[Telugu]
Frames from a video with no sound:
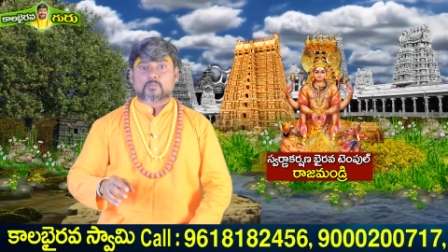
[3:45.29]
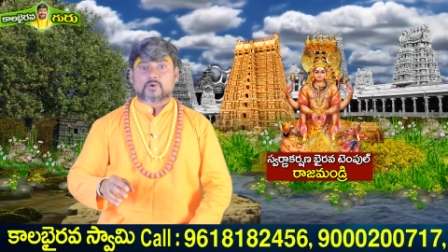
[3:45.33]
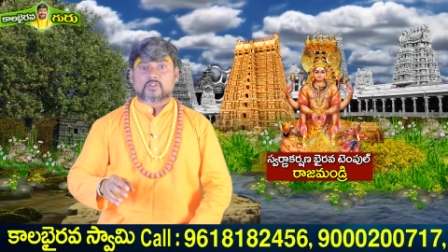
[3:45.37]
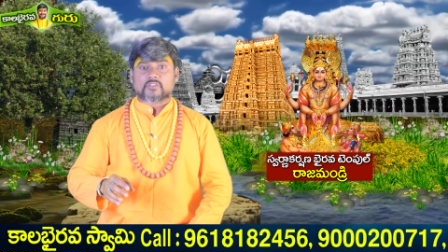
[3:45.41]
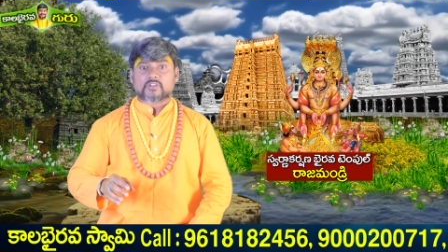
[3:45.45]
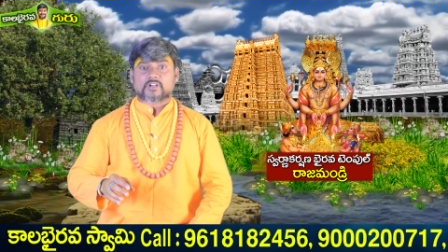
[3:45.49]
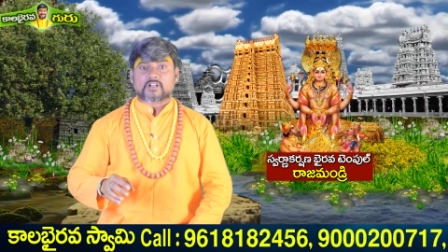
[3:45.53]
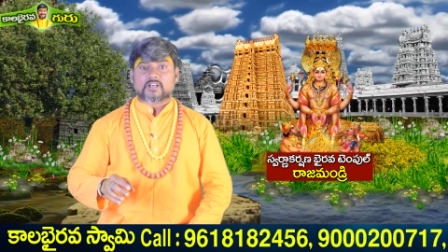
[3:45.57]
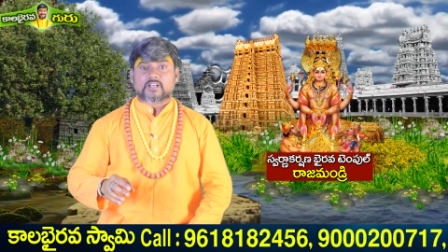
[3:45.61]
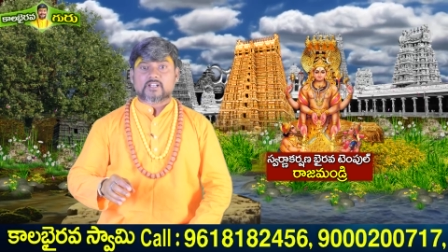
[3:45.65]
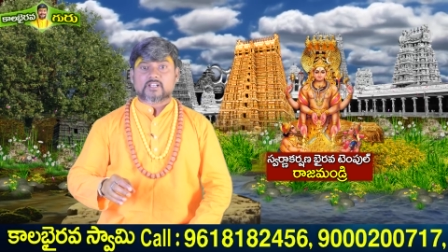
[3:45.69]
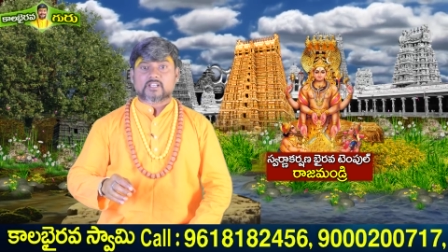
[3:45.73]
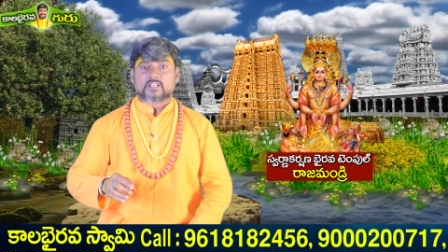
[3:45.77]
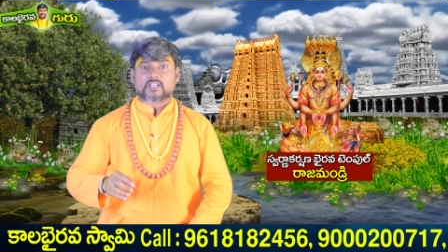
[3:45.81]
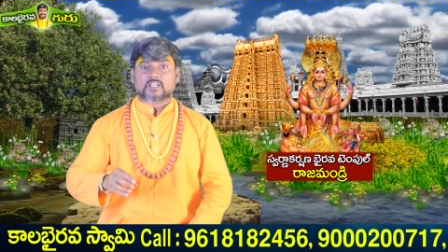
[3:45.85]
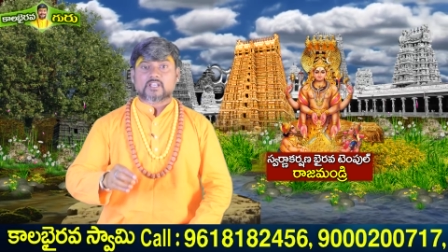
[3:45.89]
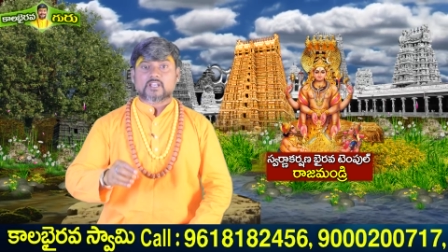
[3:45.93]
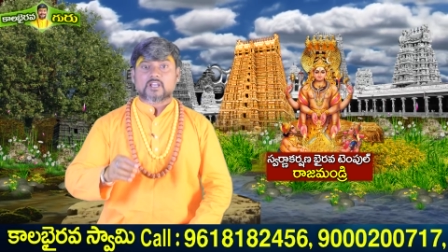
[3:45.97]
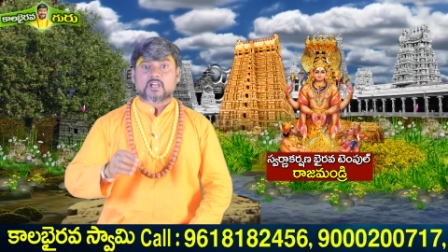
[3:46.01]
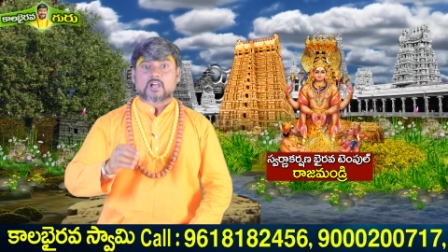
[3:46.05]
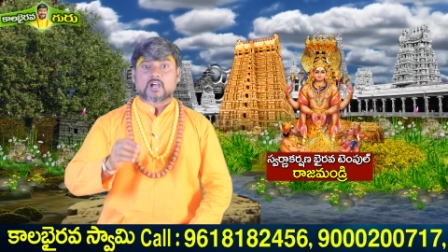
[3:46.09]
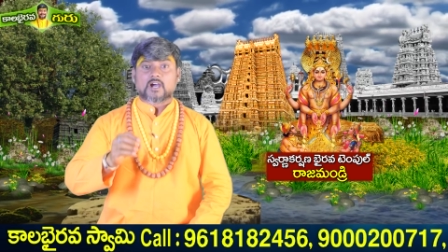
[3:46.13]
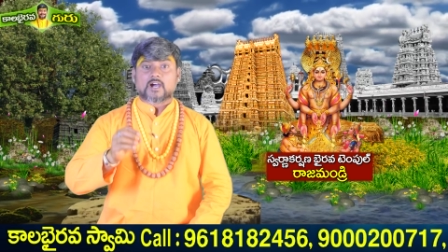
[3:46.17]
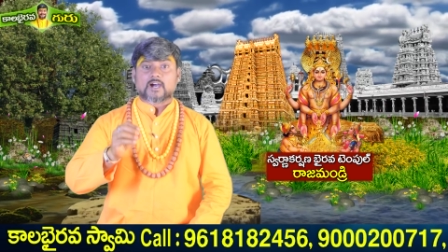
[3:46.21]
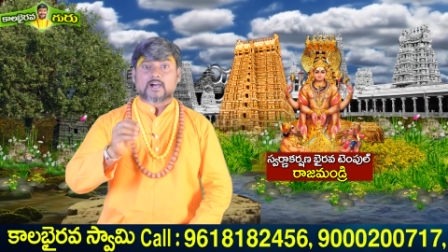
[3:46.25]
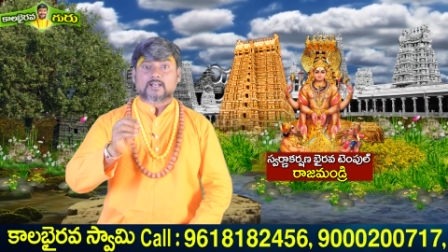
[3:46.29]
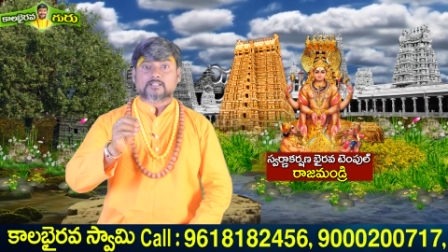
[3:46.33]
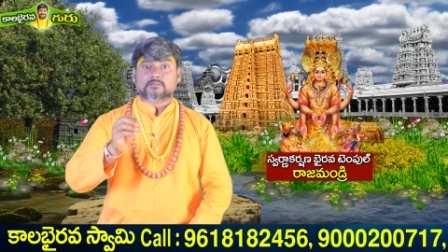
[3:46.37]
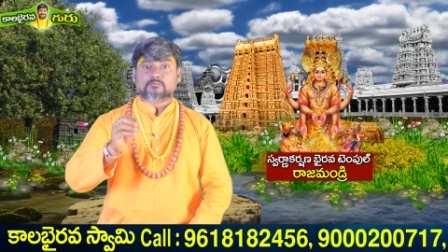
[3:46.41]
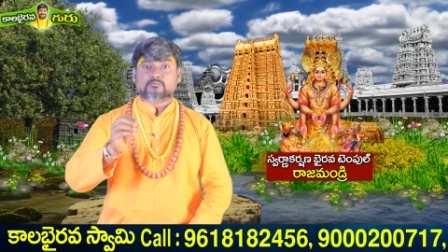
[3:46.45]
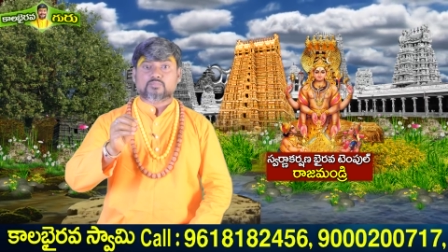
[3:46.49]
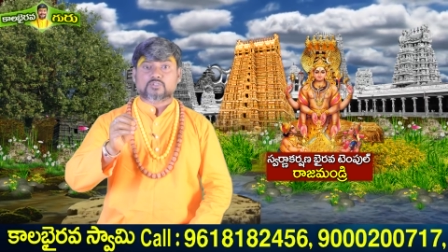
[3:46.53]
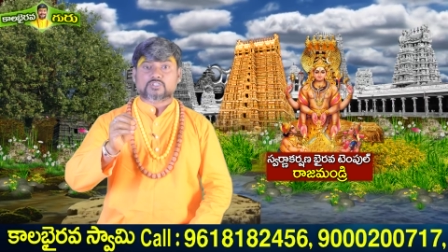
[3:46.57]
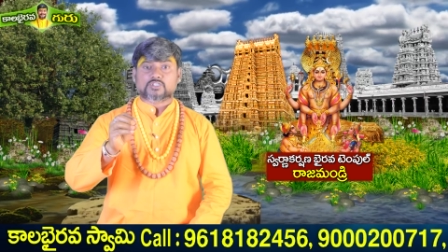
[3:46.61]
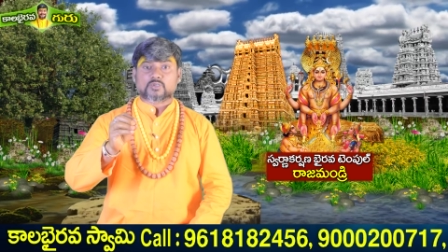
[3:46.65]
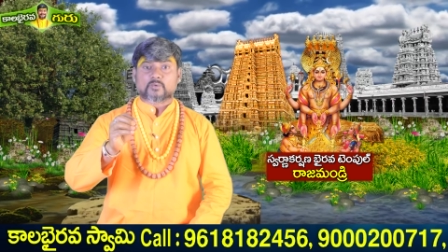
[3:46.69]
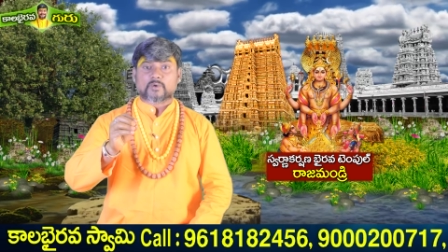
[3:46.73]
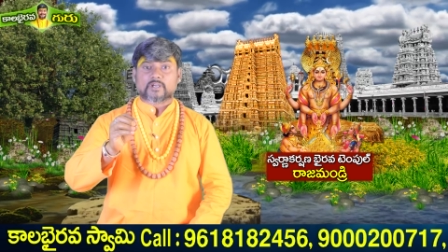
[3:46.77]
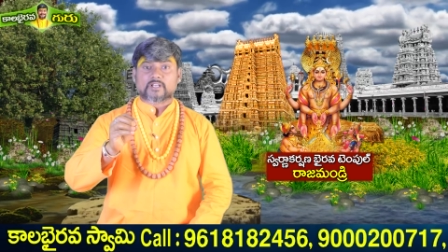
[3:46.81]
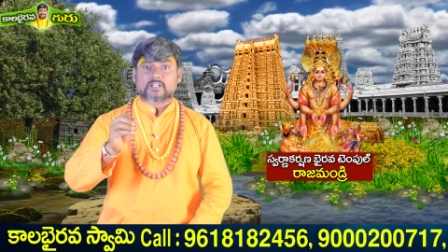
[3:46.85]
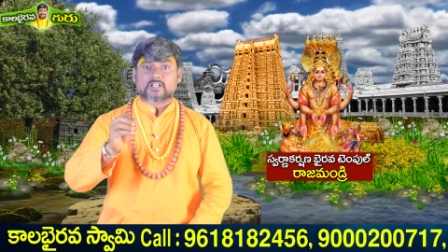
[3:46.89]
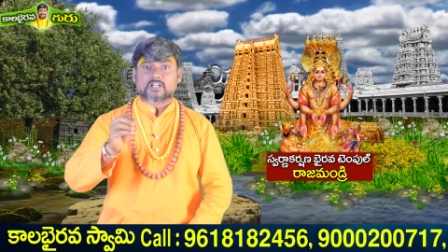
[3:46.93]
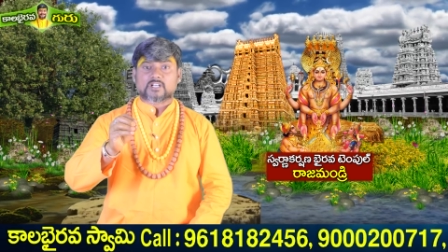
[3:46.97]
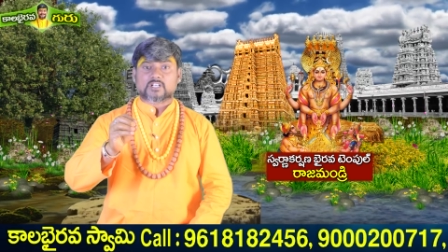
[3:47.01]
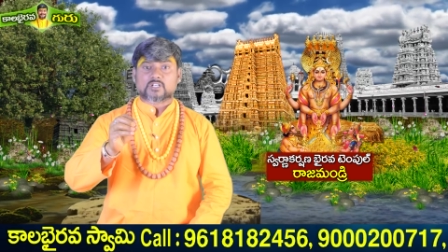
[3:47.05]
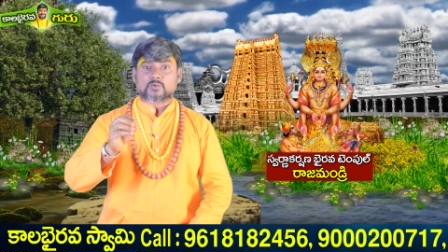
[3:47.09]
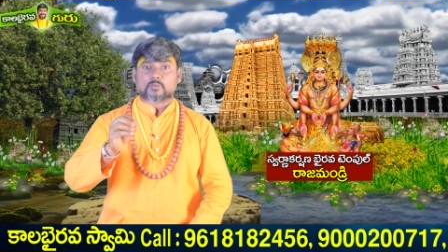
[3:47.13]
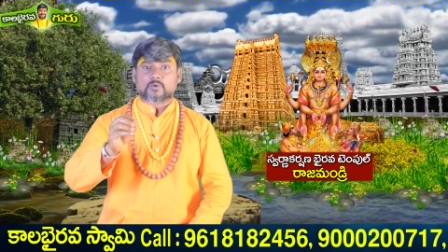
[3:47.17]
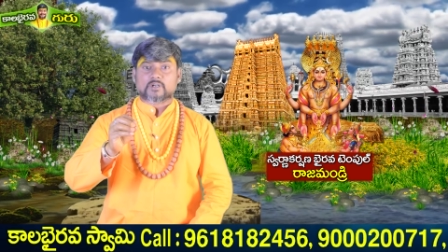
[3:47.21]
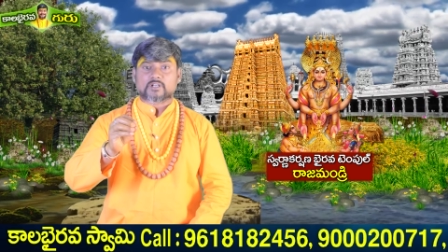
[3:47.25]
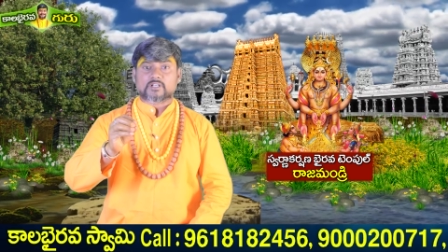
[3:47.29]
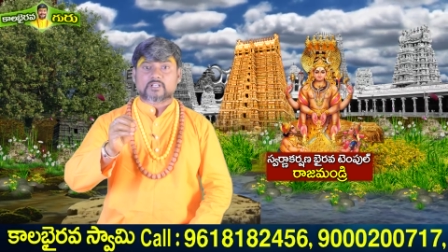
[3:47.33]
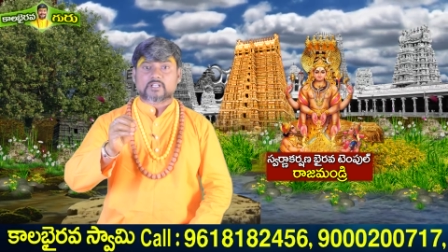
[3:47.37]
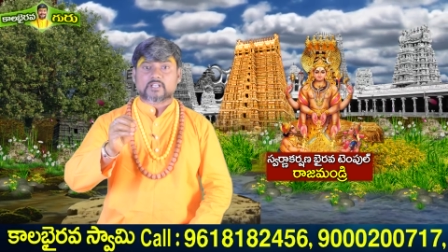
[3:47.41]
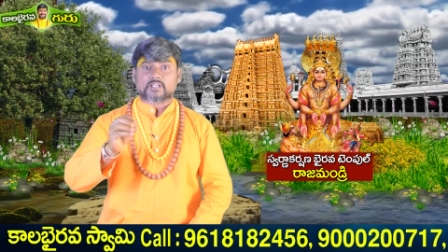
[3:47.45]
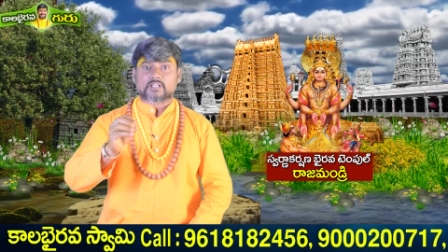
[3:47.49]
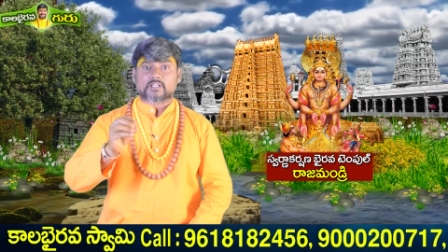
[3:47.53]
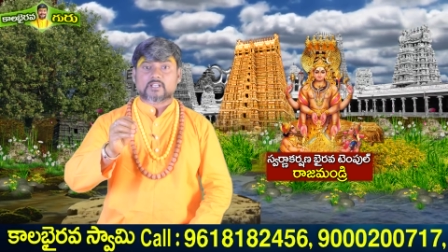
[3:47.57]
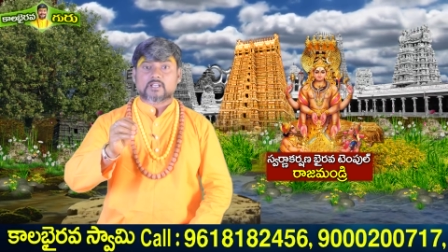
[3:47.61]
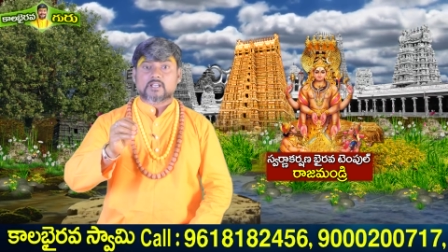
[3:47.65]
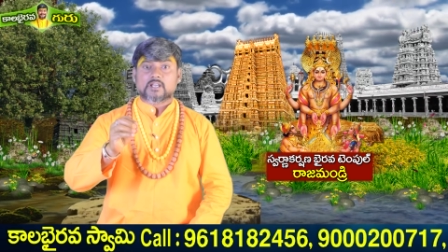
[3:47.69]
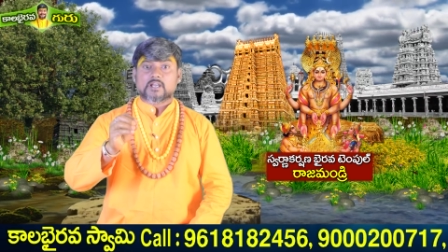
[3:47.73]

పొందడానికి అద్భుతమైనటువంటి